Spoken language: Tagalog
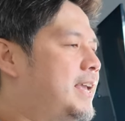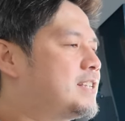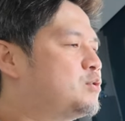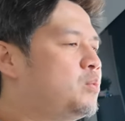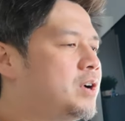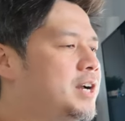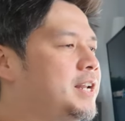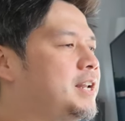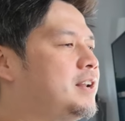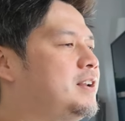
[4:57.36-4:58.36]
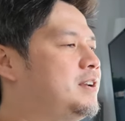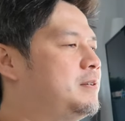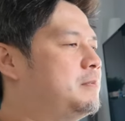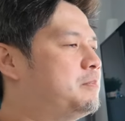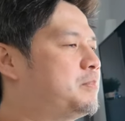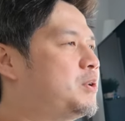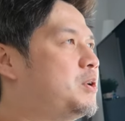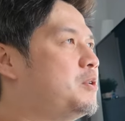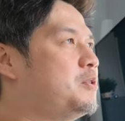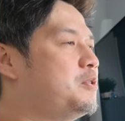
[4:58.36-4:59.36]
X1
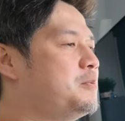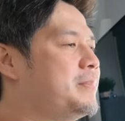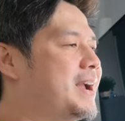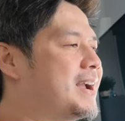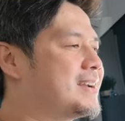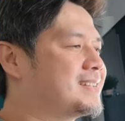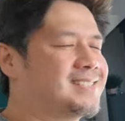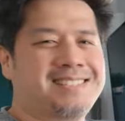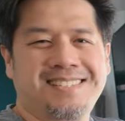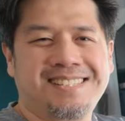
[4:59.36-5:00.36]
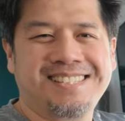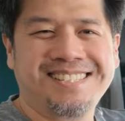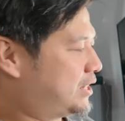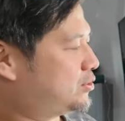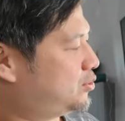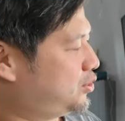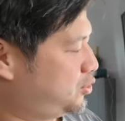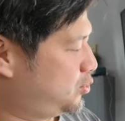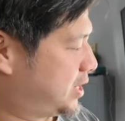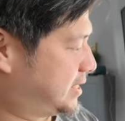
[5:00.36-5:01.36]
Pro Max. Ito
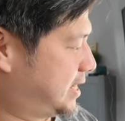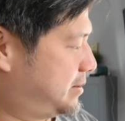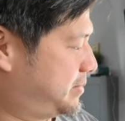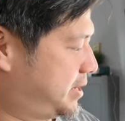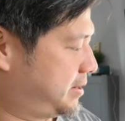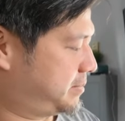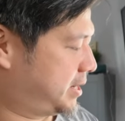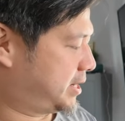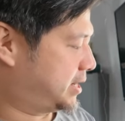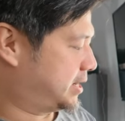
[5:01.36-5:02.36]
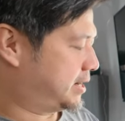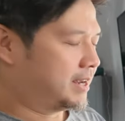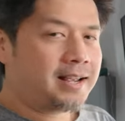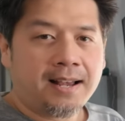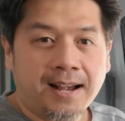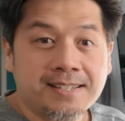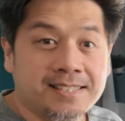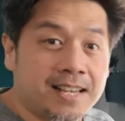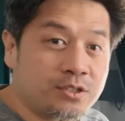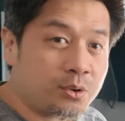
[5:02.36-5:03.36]
yung kasamang mga
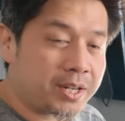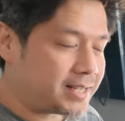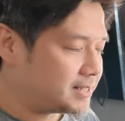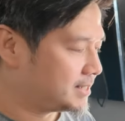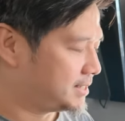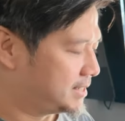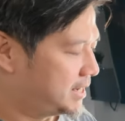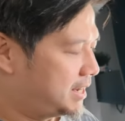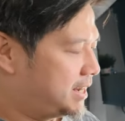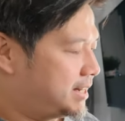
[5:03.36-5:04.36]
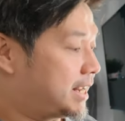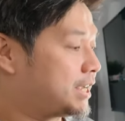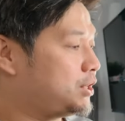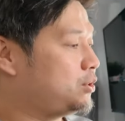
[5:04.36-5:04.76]
accessories na